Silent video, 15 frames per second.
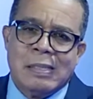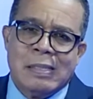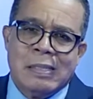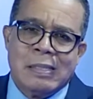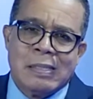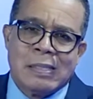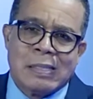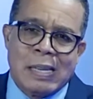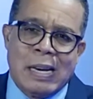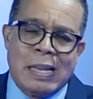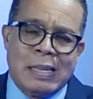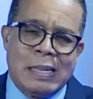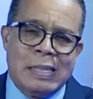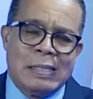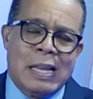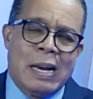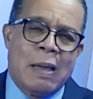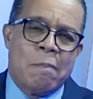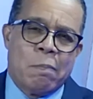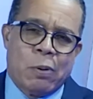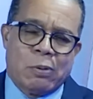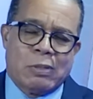se le quita la
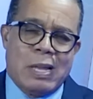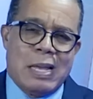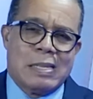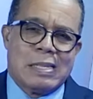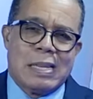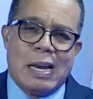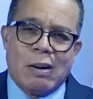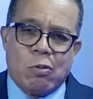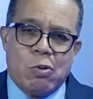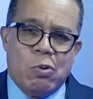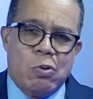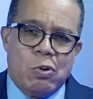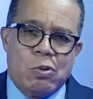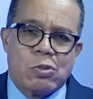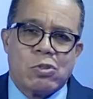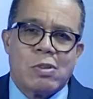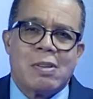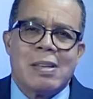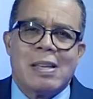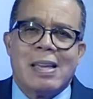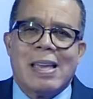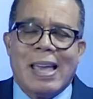importancia a algunos,
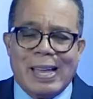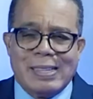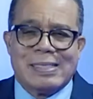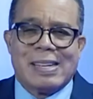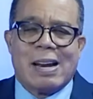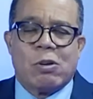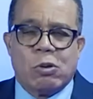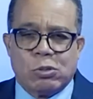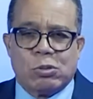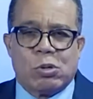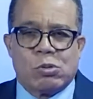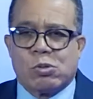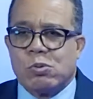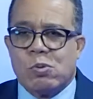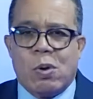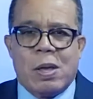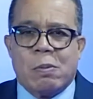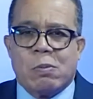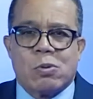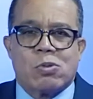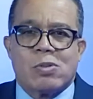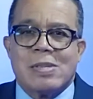entran otros
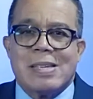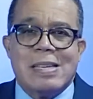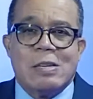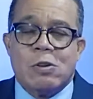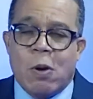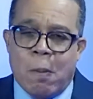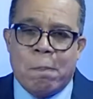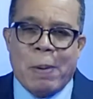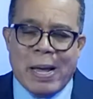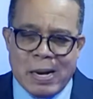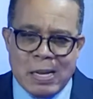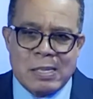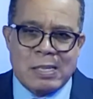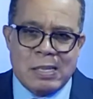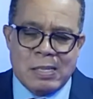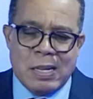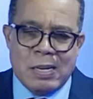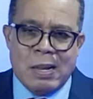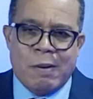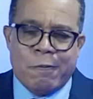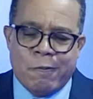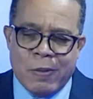nuevos y no parece
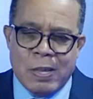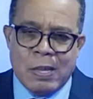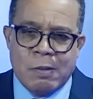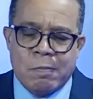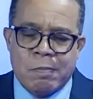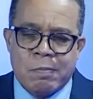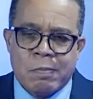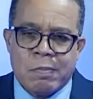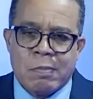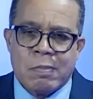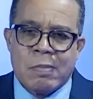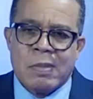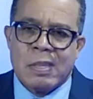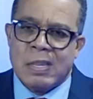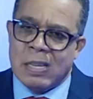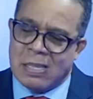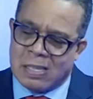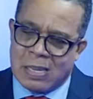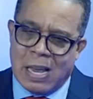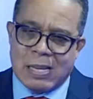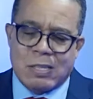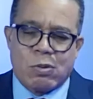tener fin
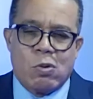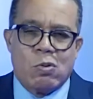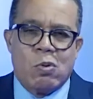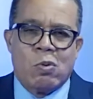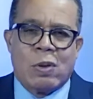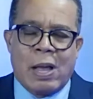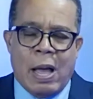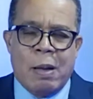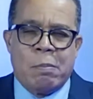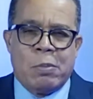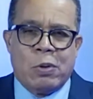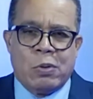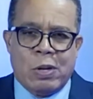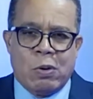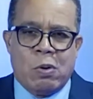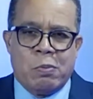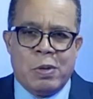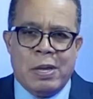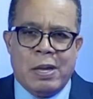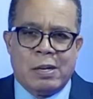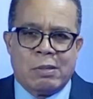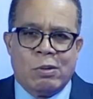quizás con un cambio de
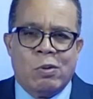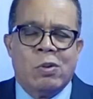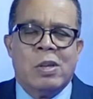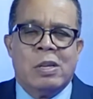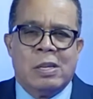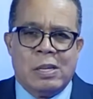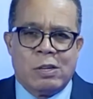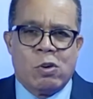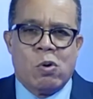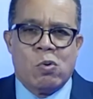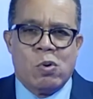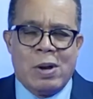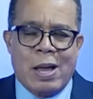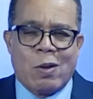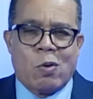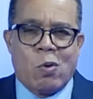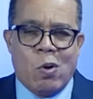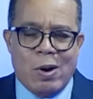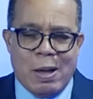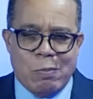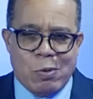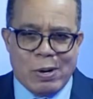gobierno y con una
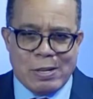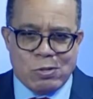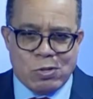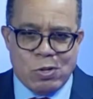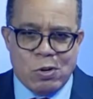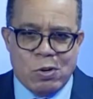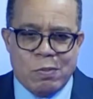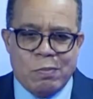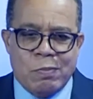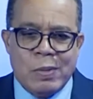colaboración